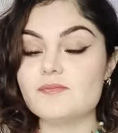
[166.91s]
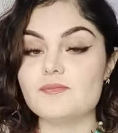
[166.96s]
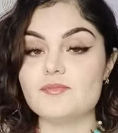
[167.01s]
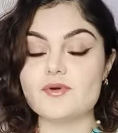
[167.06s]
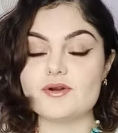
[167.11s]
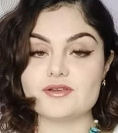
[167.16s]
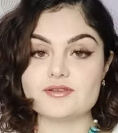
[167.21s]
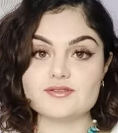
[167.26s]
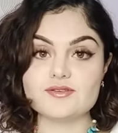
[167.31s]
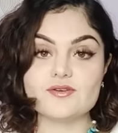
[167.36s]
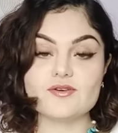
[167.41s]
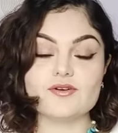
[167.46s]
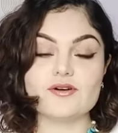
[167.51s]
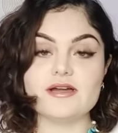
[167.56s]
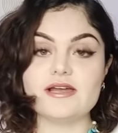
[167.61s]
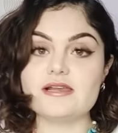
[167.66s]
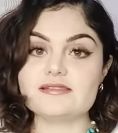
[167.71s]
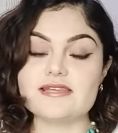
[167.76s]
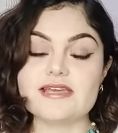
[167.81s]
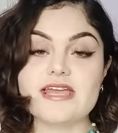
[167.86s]
Por eso
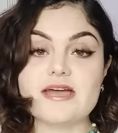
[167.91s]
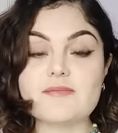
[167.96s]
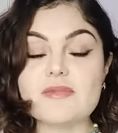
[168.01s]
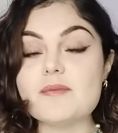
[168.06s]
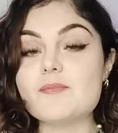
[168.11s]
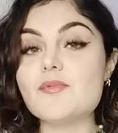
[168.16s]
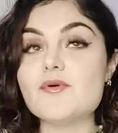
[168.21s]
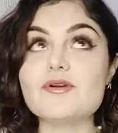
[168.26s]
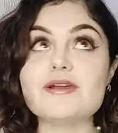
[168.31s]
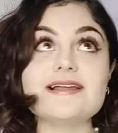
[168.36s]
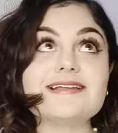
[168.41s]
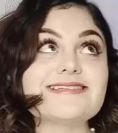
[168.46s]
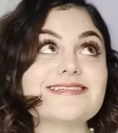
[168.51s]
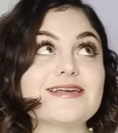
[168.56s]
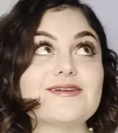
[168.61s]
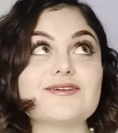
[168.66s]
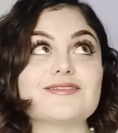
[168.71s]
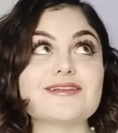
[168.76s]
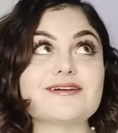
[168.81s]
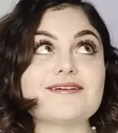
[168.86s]
él se llama pone el
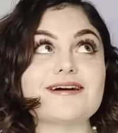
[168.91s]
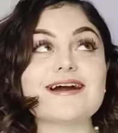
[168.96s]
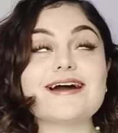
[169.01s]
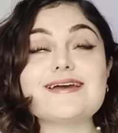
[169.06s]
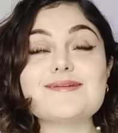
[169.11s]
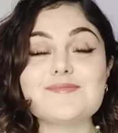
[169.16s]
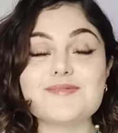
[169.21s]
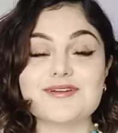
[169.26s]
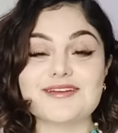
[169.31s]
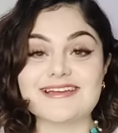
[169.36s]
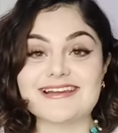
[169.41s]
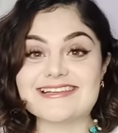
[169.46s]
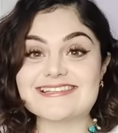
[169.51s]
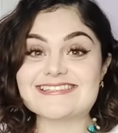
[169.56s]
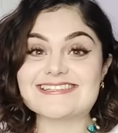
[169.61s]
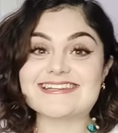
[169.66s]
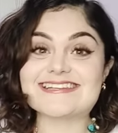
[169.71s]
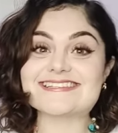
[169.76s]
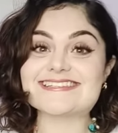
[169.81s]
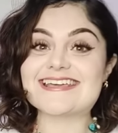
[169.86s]
cielo a trabajar, porque les
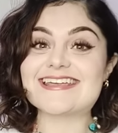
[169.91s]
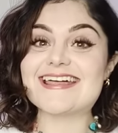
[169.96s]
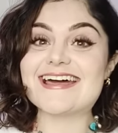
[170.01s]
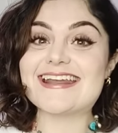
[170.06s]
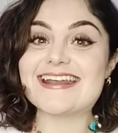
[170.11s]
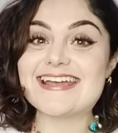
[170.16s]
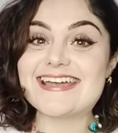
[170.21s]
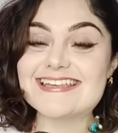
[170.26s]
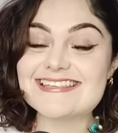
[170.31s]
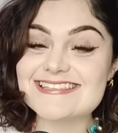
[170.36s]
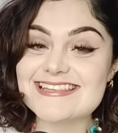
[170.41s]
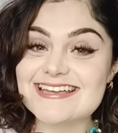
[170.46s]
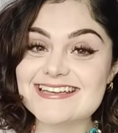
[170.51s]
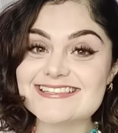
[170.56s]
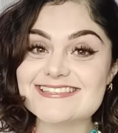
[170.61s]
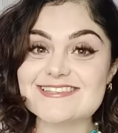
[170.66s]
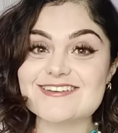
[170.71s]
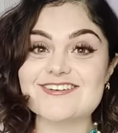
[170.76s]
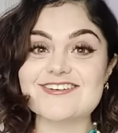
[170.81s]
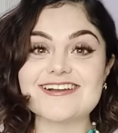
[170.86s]
tienes que dar esa
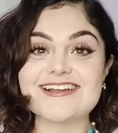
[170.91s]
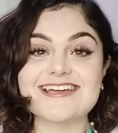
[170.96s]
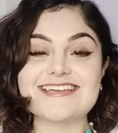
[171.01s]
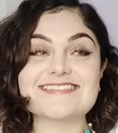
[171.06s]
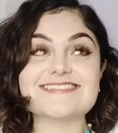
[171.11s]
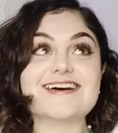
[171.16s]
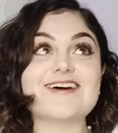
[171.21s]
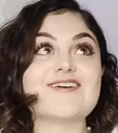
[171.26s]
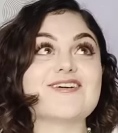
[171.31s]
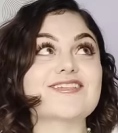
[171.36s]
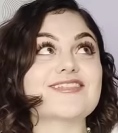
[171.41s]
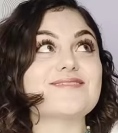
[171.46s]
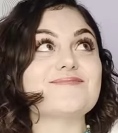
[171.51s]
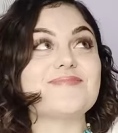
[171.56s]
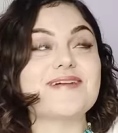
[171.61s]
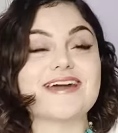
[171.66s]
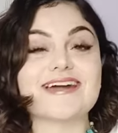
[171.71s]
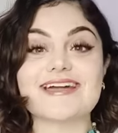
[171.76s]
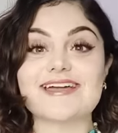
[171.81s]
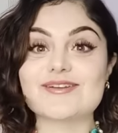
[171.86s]
acción, esa orden
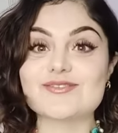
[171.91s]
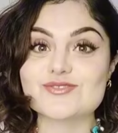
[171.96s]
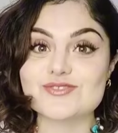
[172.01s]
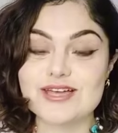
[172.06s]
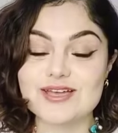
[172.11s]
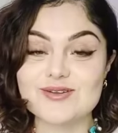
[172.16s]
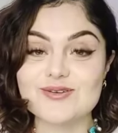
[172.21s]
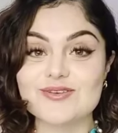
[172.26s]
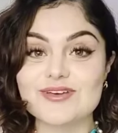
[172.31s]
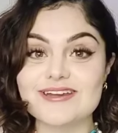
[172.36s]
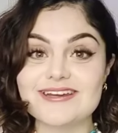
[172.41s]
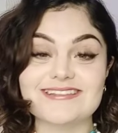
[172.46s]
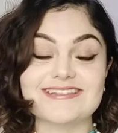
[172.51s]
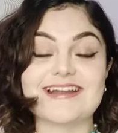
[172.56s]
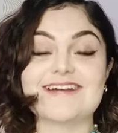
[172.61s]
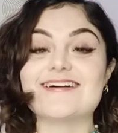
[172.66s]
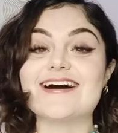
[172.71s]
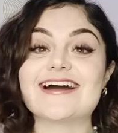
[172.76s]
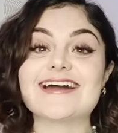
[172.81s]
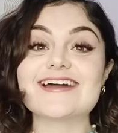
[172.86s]
para que nos ayuden y
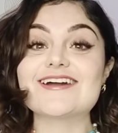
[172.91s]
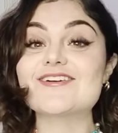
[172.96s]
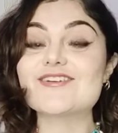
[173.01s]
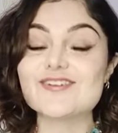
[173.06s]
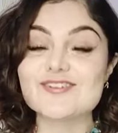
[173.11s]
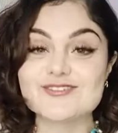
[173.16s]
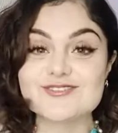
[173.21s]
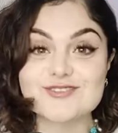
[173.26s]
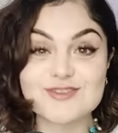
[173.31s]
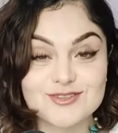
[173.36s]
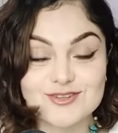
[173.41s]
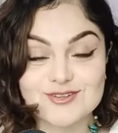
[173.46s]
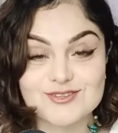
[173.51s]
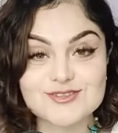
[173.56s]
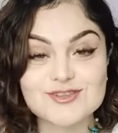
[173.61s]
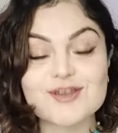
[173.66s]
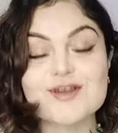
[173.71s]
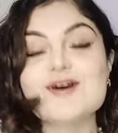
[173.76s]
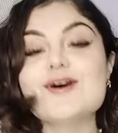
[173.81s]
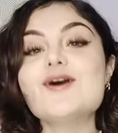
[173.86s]
trabajen con
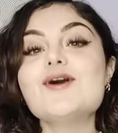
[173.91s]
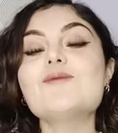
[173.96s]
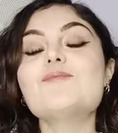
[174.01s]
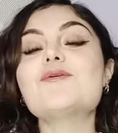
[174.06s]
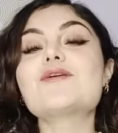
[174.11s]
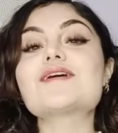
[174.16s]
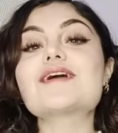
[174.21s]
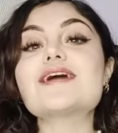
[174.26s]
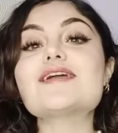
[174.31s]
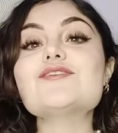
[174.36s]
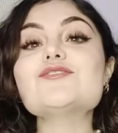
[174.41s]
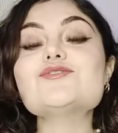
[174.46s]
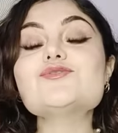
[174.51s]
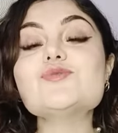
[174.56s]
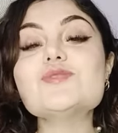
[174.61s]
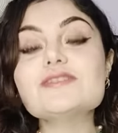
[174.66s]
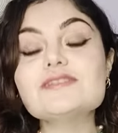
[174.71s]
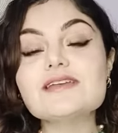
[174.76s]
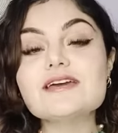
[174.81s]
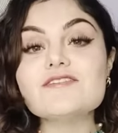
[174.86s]
nosotros, porque ellos
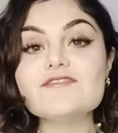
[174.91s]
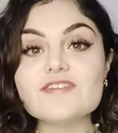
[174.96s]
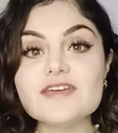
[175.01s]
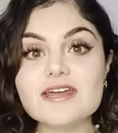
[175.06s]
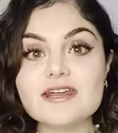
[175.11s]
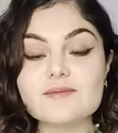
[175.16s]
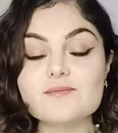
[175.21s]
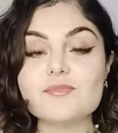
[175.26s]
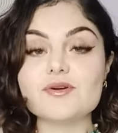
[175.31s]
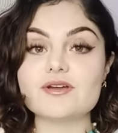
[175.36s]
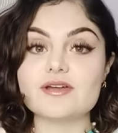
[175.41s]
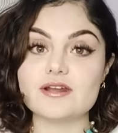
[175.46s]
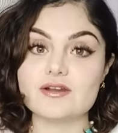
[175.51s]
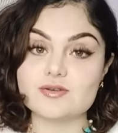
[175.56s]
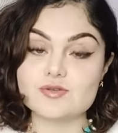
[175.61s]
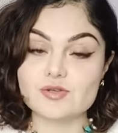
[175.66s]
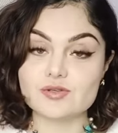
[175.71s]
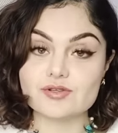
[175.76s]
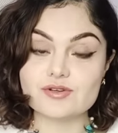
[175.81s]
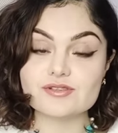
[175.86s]
no interfieren porque
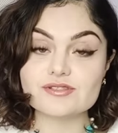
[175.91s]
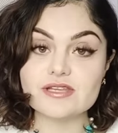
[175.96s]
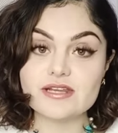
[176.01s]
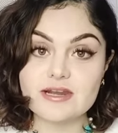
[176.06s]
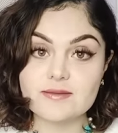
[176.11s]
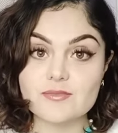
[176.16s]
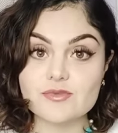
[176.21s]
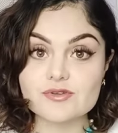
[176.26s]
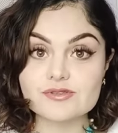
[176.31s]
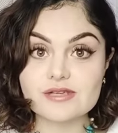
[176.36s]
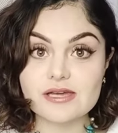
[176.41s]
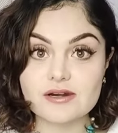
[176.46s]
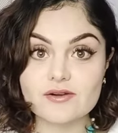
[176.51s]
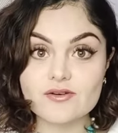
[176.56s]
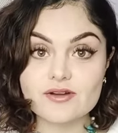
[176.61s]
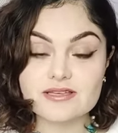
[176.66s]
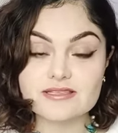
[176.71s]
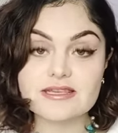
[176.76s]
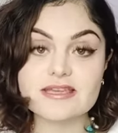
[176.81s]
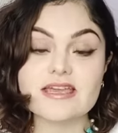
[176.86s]
nosotros tenemos algo
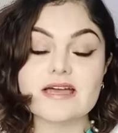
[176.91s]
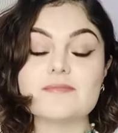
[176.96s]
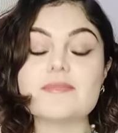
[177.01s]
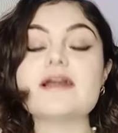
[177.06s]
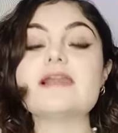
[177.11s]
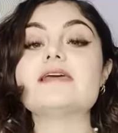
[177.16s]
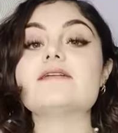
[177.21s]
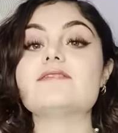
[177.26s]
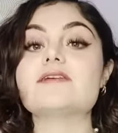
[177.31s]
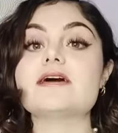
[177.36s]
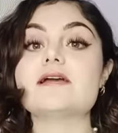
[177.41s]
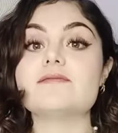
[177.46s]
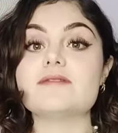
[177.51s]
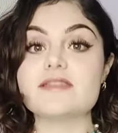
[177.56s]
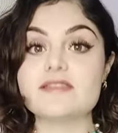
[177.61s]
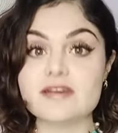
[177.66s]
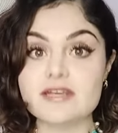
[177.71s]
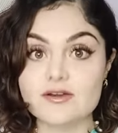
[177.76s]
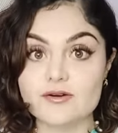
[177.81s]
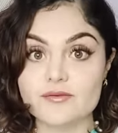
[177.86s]
que se llama libre
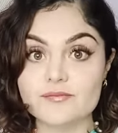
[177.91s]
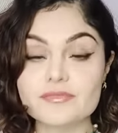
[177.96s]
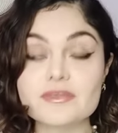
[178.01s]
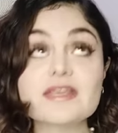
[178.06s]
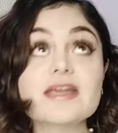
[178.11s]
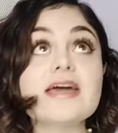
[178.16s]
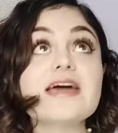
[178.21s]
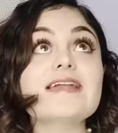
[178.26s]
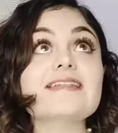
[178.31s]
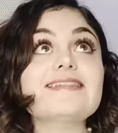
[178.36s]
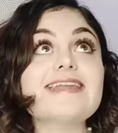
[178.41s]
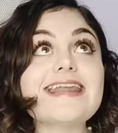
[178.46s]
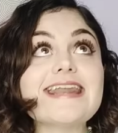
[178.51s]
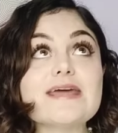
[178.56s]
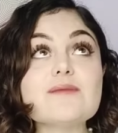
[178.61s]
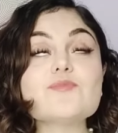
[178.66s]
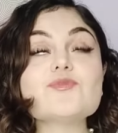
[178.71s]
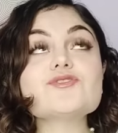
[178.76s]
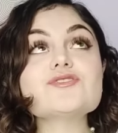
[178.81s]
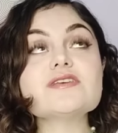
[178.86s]
albedrío
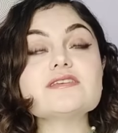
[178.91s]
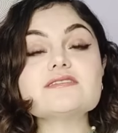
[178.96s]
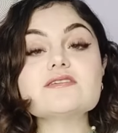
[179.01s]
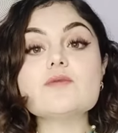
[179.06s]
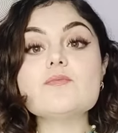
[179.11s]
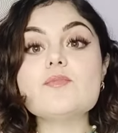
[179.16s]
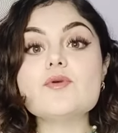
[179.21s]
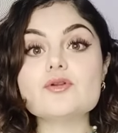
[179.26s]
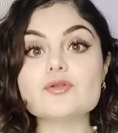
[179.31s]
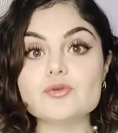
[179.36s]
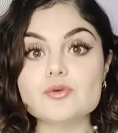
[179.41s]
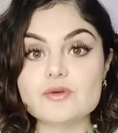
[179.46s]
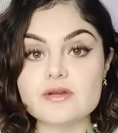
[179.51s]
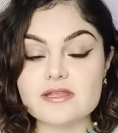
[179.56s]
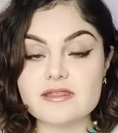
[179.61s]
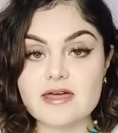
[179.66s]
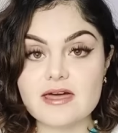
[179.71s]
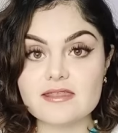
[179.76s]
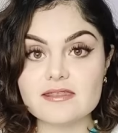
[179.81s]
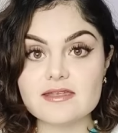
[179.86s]
tenemos esa
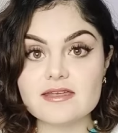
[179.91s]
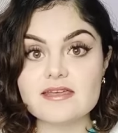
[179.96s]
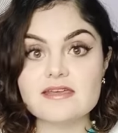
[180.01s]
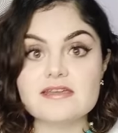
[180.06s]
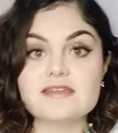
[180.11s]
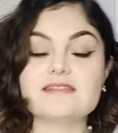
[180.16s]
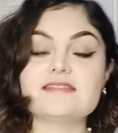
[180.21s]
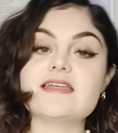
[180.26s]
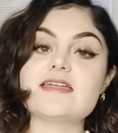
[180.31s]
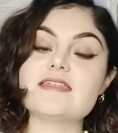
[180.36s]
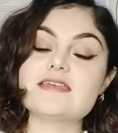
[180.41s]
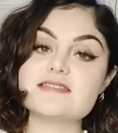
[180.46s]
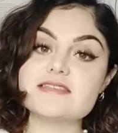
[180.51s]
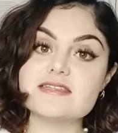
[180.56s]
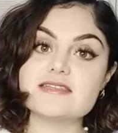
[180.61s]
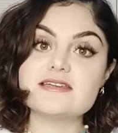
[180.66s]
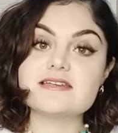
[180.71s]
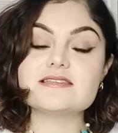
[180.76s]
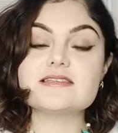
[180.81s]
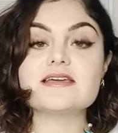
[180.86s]
oportunidad de
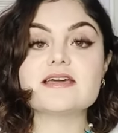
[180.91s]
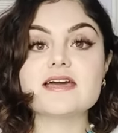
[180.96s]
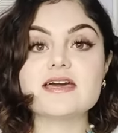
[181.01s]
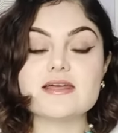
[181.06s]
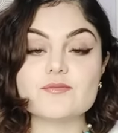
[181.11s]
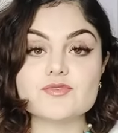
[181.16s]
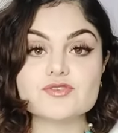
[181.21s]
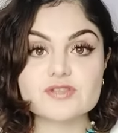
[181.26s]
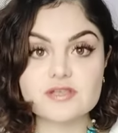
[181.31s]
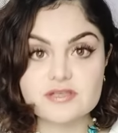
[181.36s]
decidir si queremos que